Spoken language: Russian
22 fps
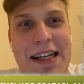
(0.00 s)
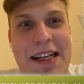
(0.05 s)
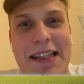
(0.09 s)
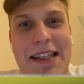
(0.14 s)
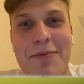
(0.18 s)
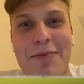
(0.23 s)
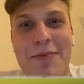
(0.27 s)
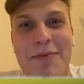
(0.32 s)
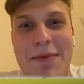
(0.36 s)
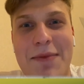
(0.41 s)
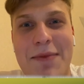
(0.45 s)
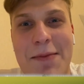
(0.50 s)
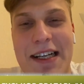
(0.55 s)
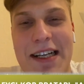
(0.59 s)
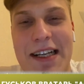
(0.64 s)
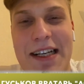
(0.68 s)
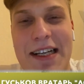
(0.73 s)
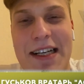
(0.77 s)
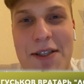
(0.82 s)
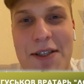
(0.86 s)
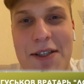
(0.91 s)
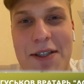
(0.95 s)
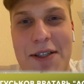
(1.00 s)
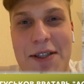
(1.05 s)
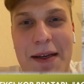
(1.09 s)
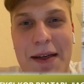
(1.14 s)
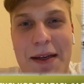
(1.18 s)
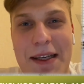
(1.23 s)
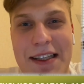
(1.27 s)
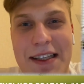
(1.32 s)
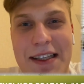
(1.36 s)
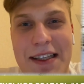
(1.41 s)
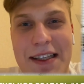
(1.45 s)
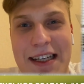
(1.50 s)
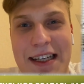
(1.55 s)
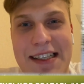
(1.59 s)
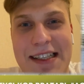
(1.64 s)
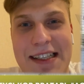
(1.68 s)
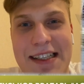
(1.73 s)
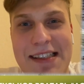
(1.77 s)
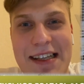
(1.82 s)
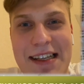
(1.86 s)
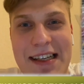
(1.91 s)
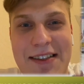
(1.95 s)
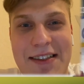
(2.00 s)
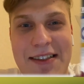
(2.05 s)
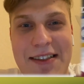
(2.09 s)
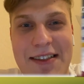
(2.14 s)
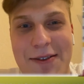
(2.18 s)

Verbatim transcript: да, там специально уже пена такая стоит,